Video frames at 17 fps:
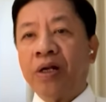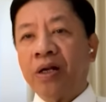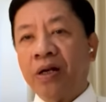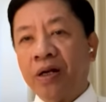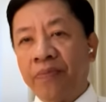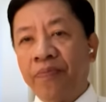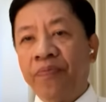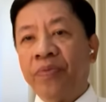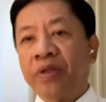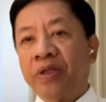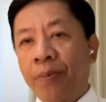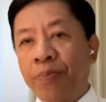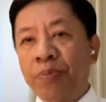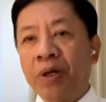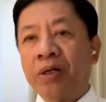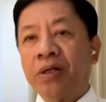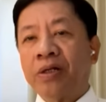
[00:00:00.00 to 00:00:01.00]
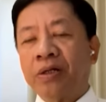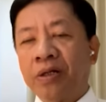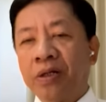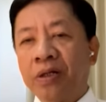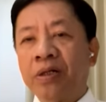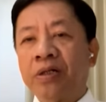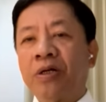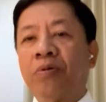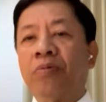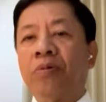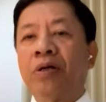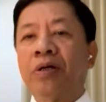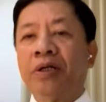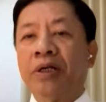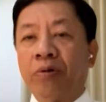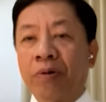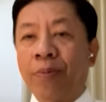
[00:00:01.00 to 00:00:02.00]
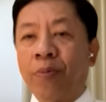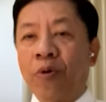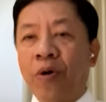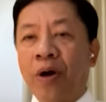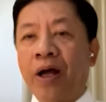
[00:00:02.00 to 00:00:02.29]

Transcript: nhất, thấp nhất trong nhiều năm